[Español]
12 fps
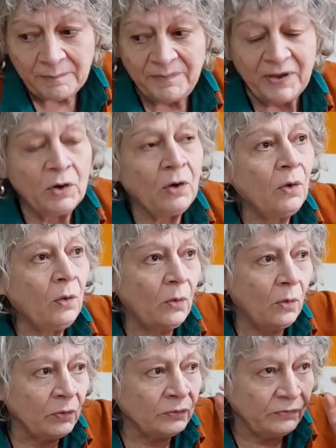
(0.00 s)
Pero
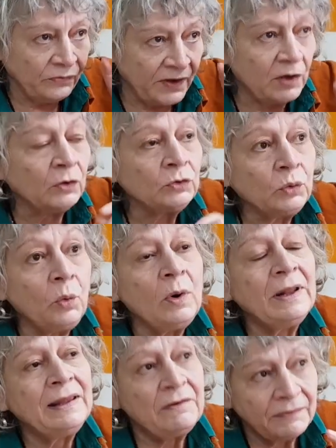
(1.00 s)
un fino
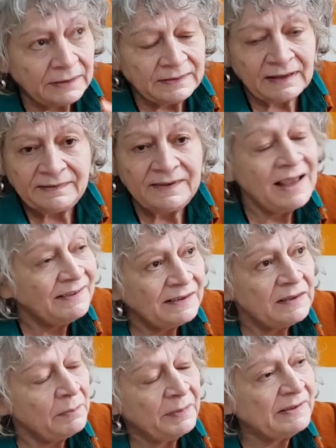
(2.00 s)
tul de fantasía es
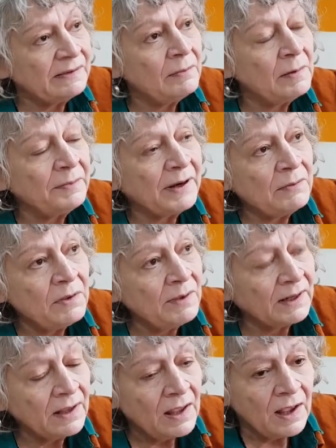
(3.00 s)
indispensable para
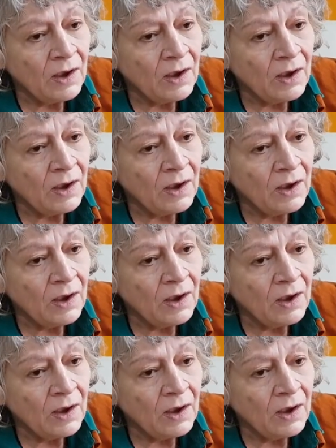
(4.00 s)
vivir.